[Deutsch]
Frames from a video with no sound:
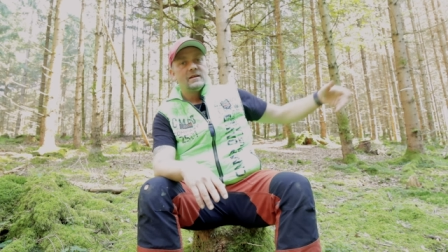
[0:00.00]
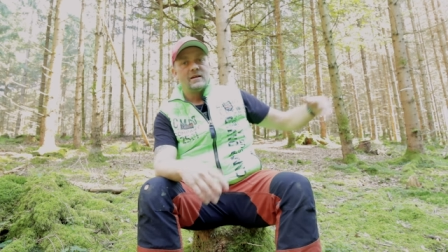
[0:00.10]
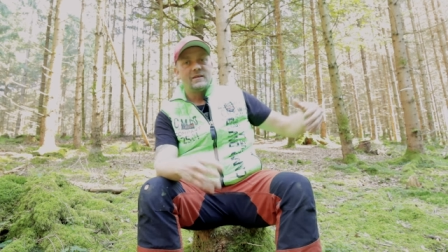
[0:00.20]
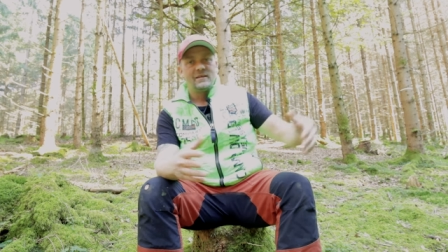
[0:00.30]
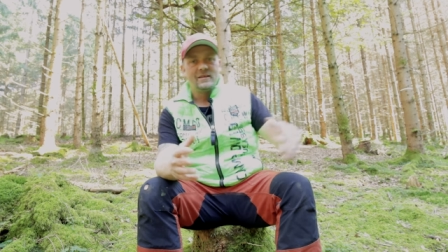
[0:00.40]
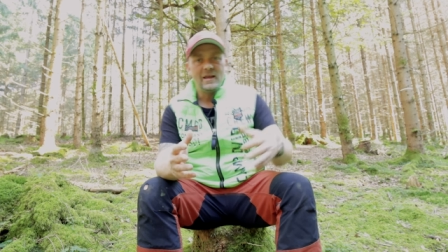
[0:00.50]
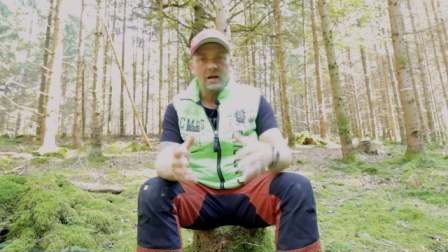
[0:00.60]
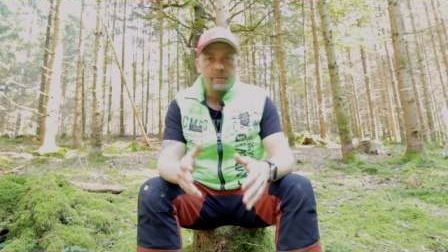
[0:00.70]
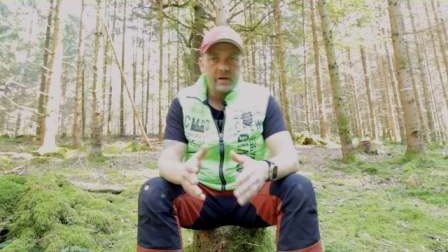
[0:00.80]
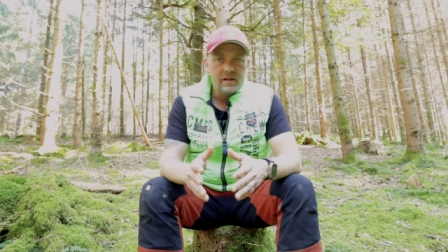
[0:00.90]
dass
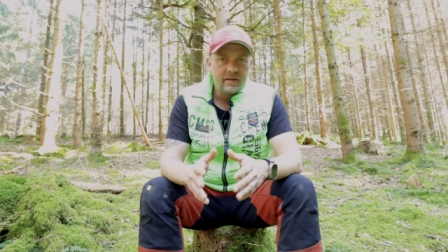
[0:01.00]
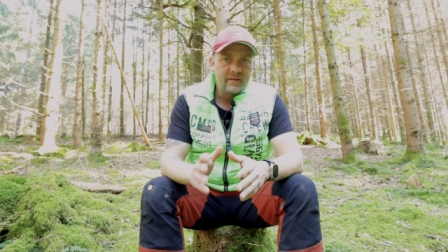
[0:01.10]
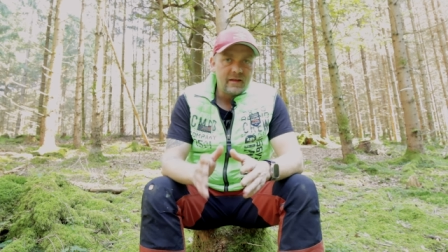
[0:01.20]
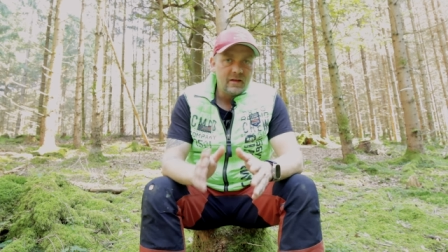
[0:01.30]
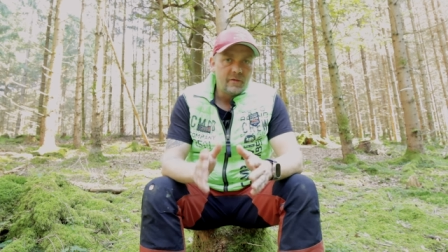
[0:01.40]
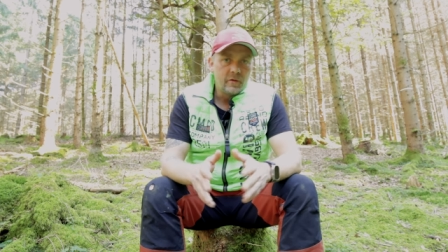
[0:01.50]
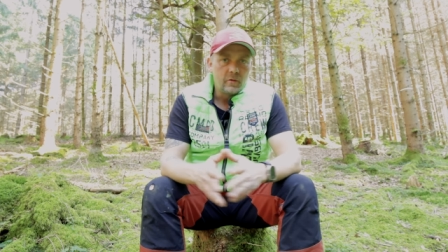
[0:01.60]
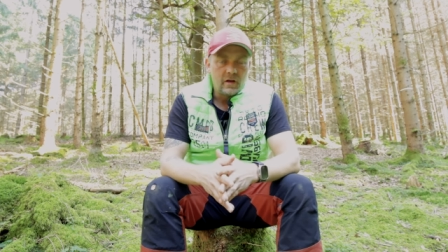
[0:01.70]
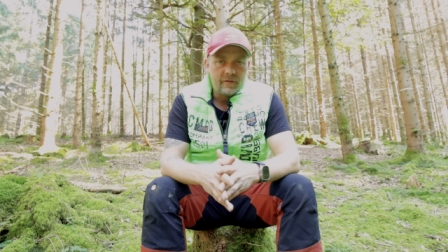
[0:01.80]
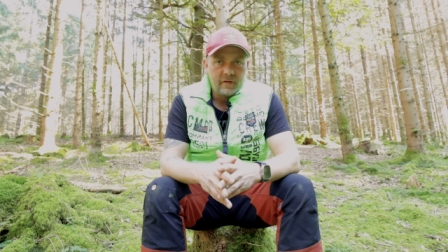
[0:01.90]
der Pilz, den ihr
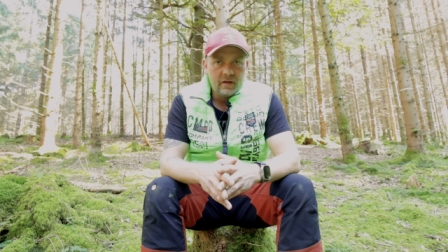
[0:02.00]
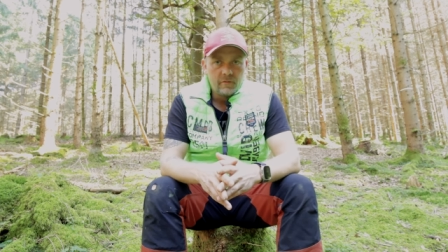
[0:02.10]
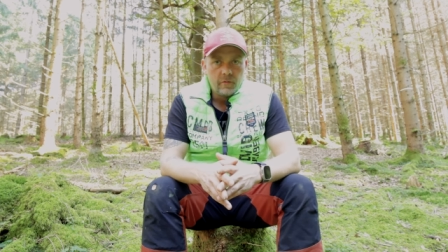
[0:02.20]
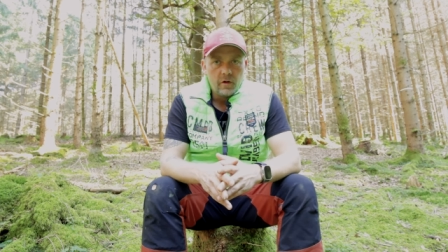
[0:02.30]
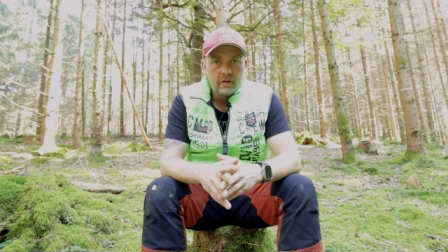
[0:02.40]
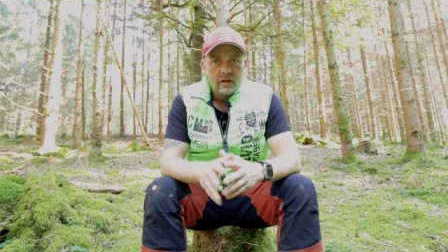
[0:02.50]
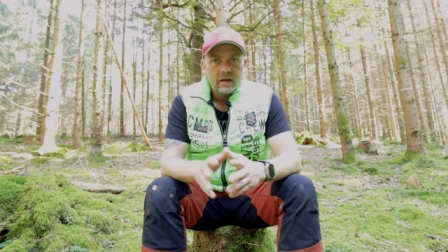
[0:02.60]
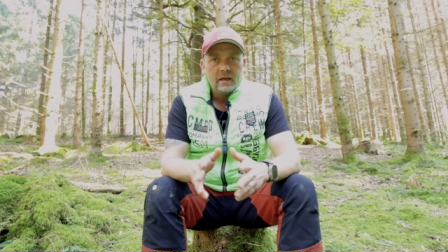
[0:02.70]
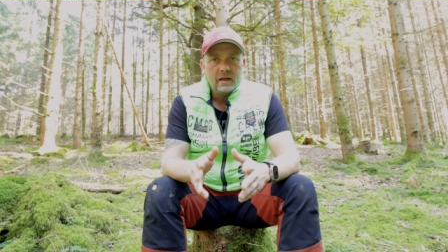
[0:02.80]
fotografieren wollt,